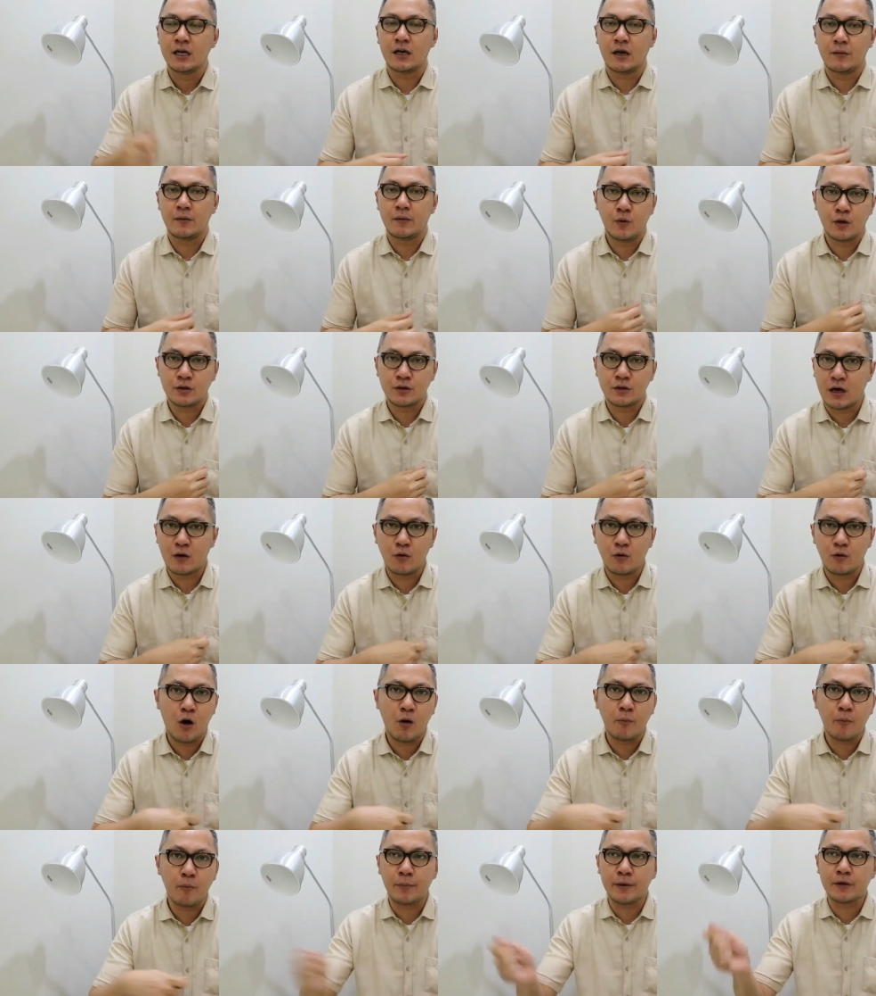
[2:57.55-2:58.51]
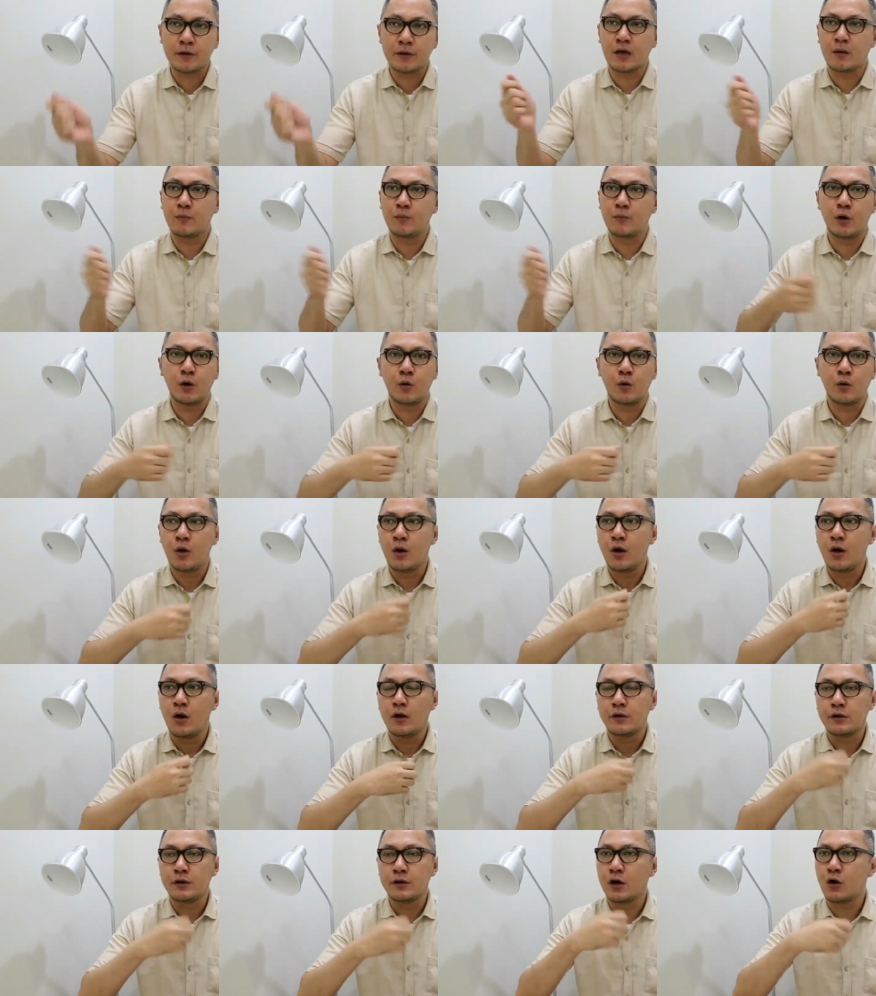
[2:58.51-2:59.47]
nggak boleh terlalu open, nggak boleh
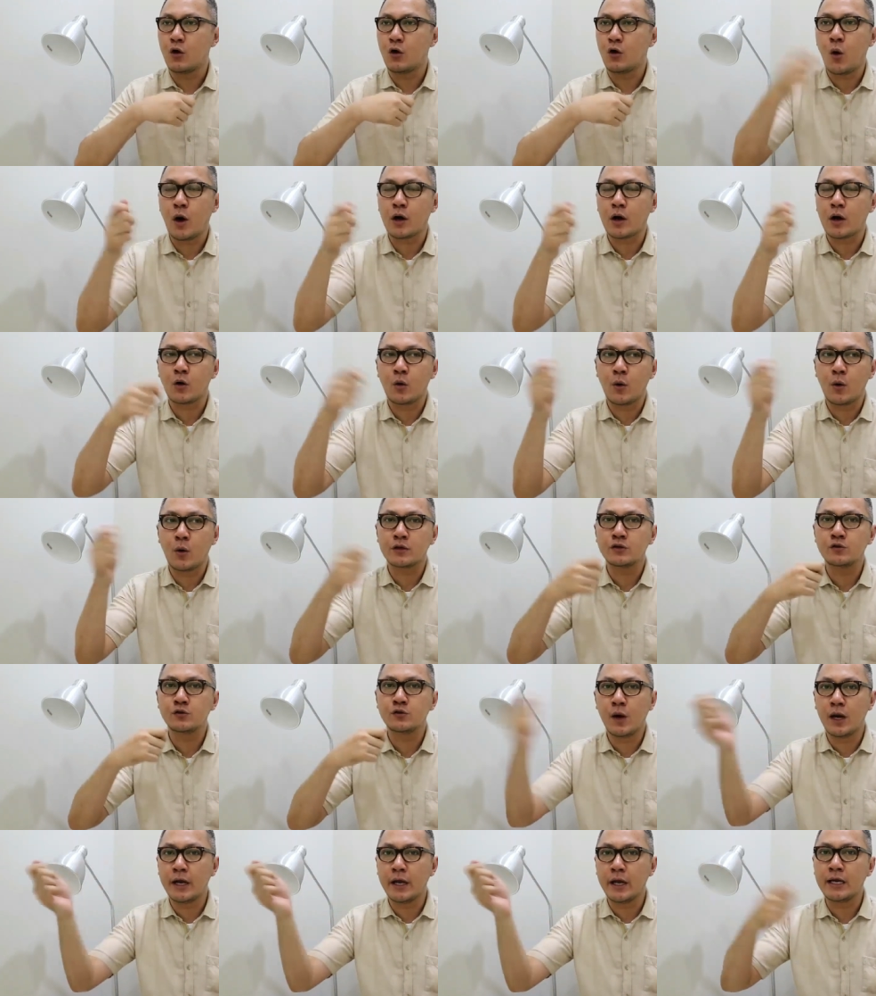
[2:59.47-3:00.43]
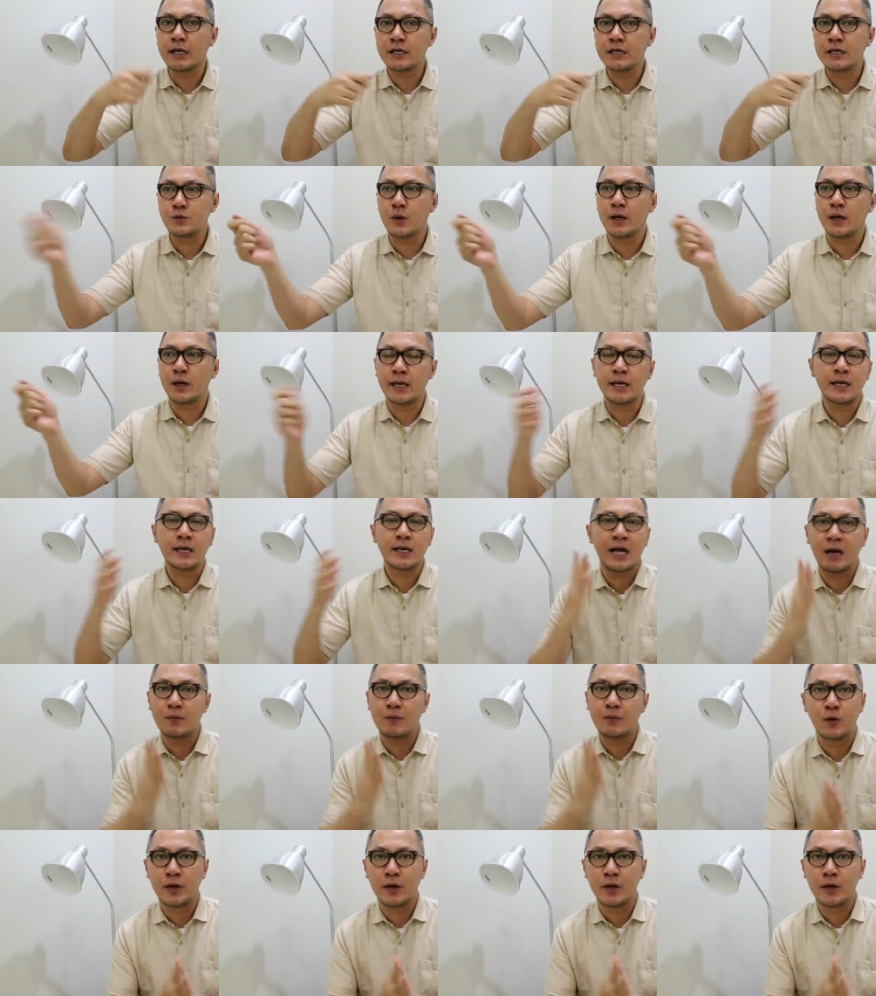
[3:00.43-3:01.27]
yang keluar-keluar jual ini jual ini